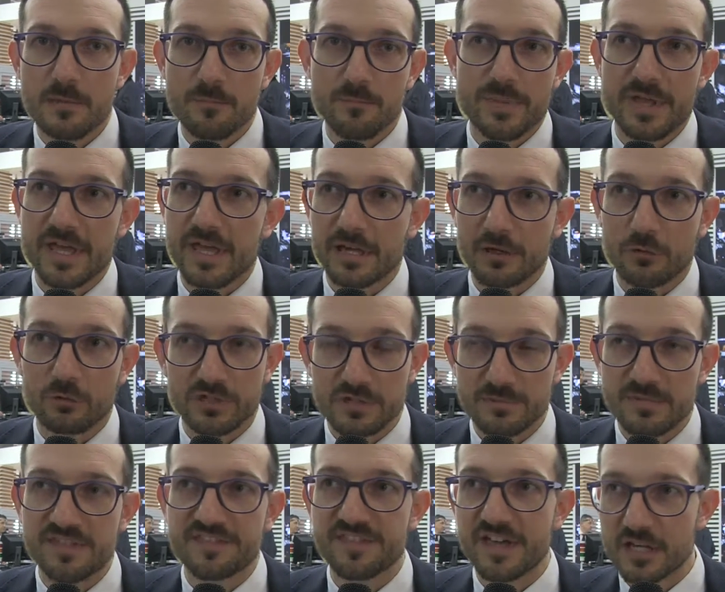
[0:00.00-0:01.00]
per
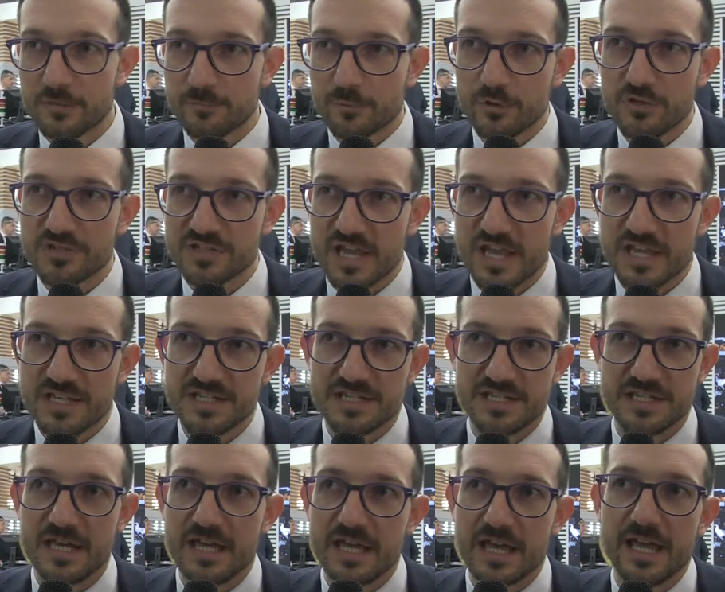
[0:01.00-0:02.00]
ottimizzare i
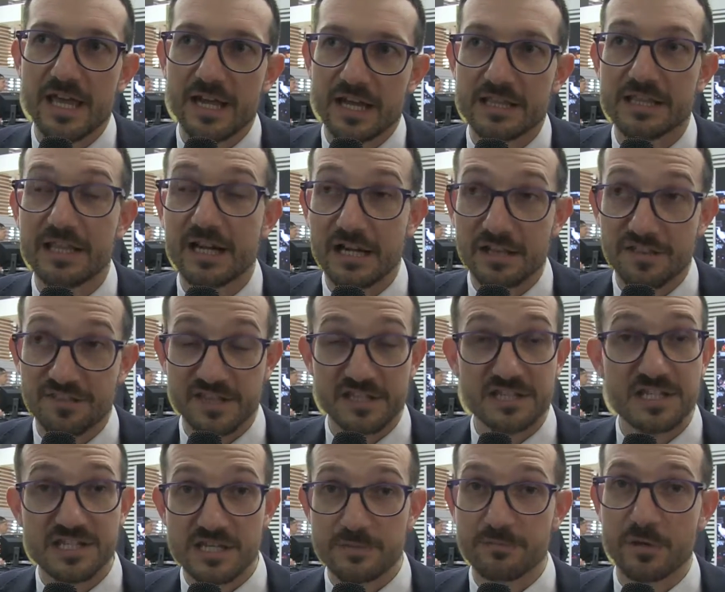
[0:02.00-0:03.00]
processi e rendere le
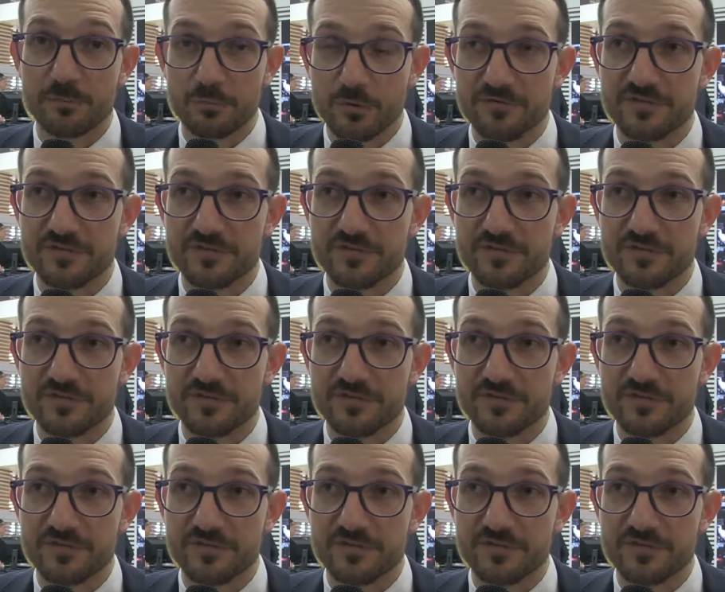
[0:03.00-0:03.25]
aziende sempre più